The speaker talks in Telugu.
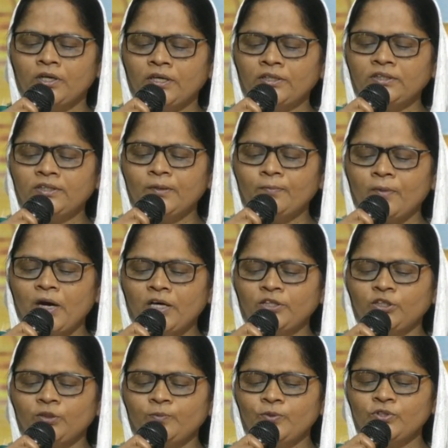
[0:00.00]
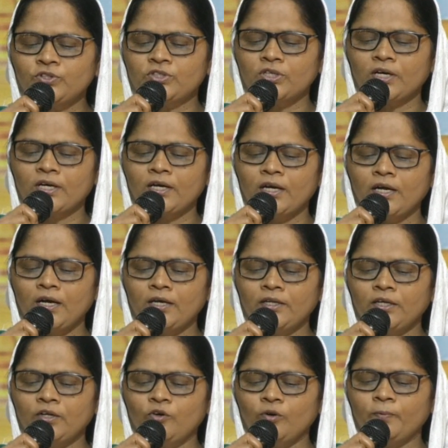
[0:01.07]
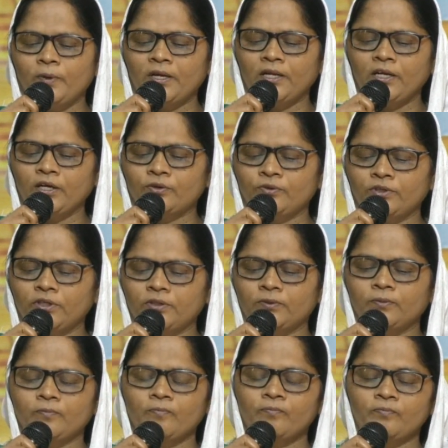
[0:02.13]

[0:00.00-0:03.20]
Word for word: ఎంత మాత్రము చక్కగా నిలవబడలేకుండెను